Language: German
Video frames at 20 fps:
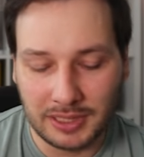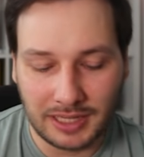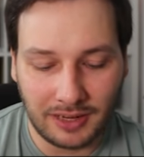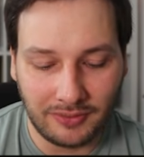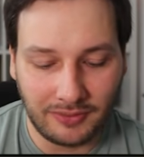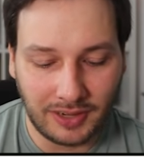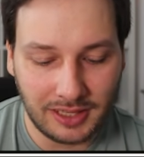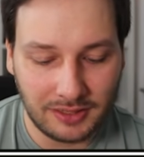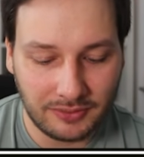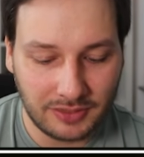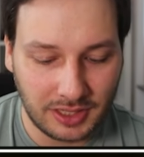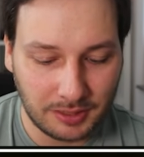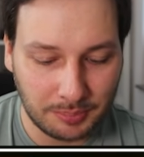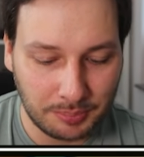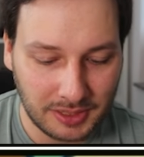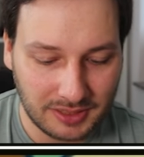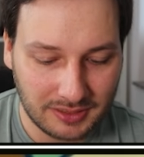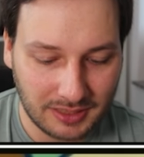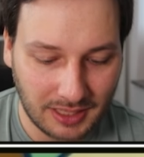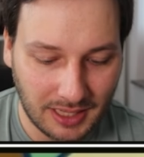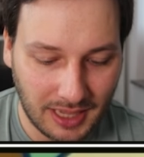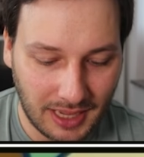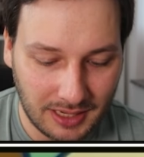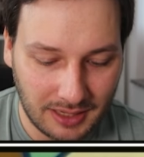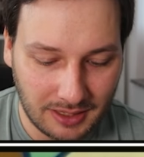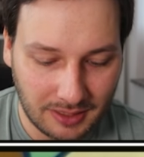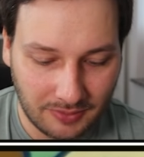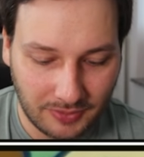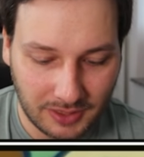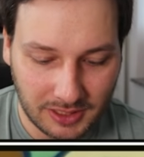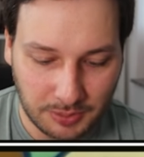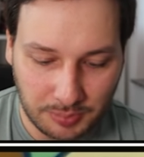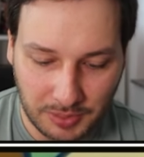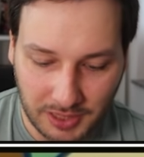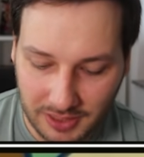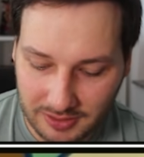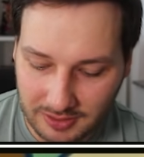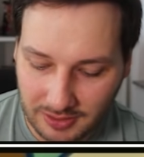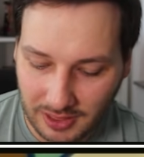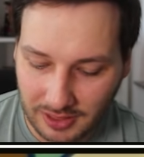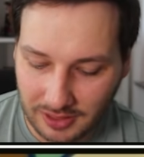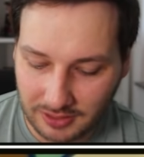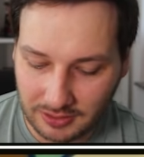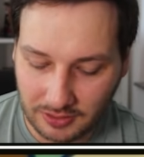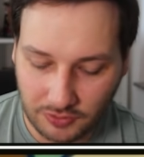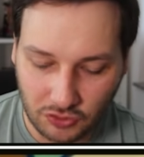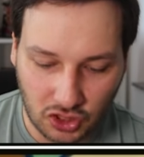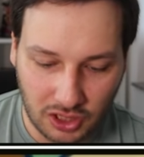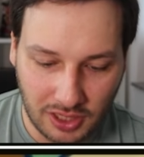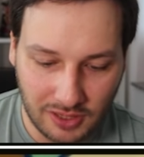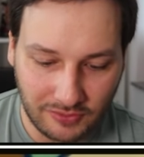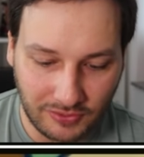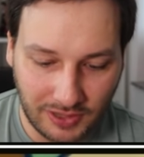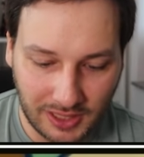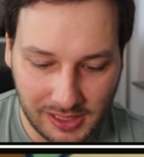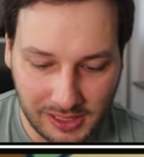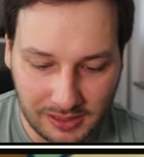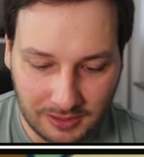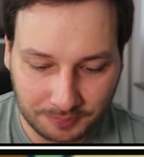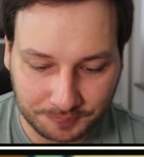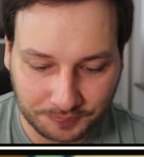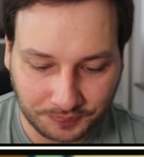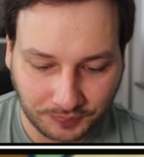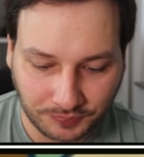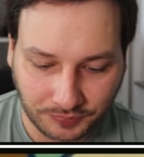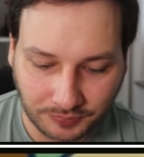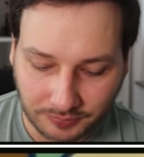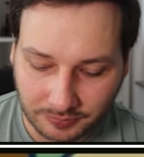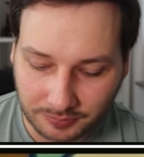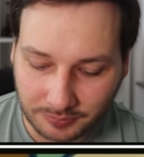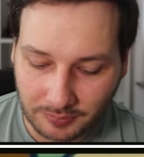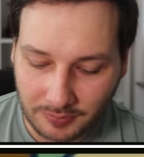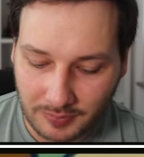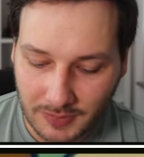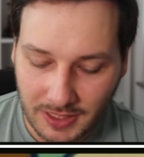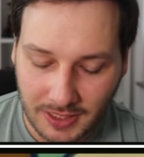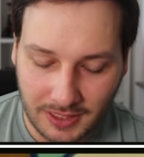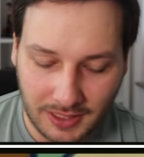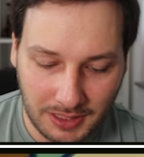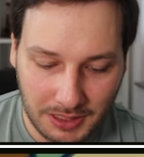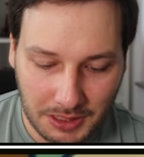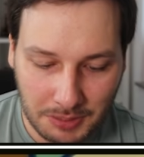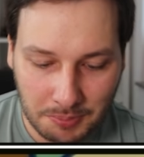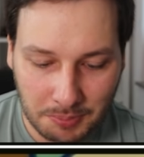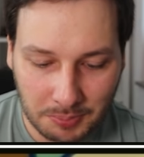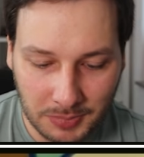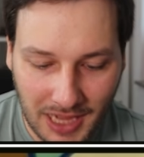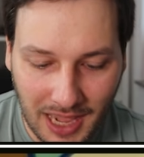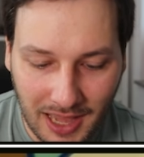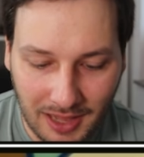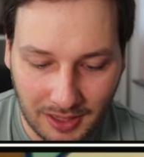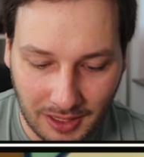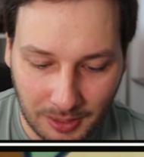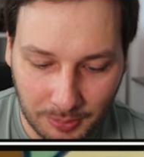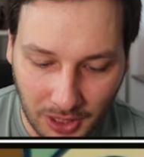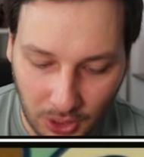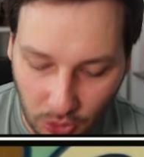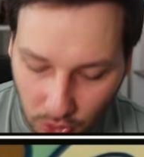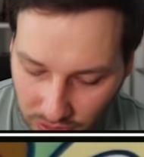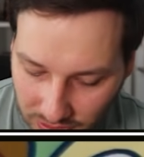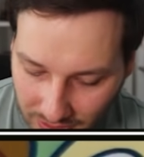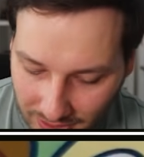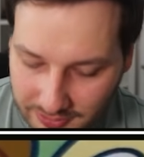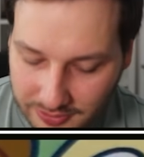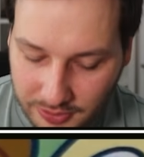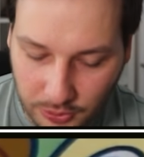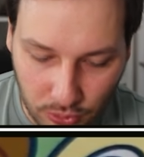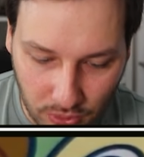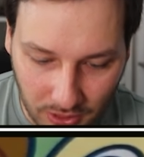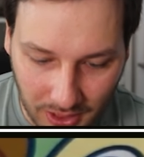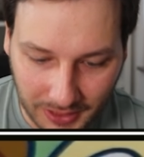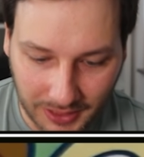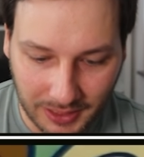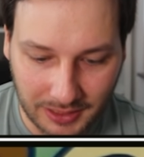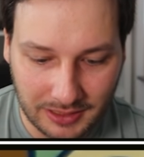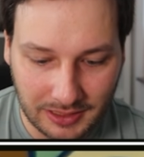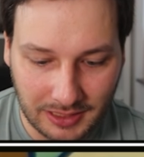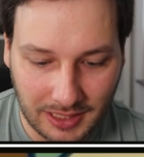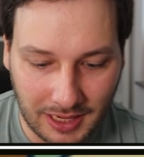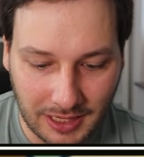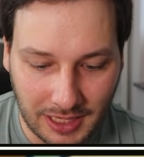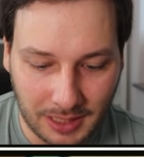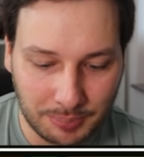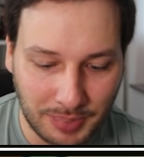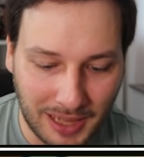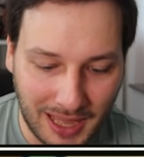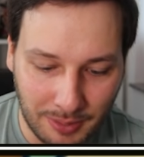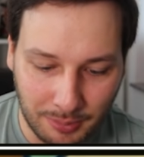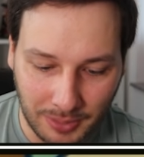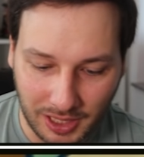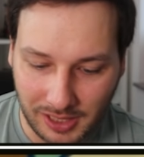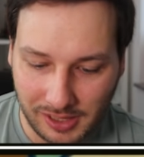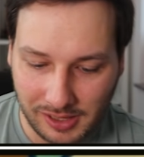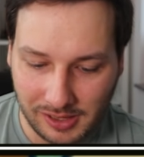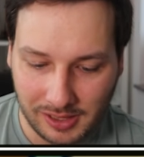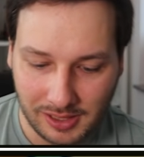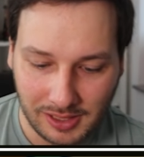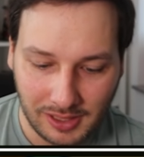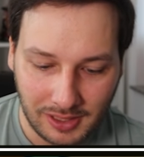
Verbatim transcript: mittlerweile wieder ein bisschen geändert, weil die Preise relativ schnell fallen. Ähm, ja, aber auch das Glurak hätte ich gerne ein paar Mal.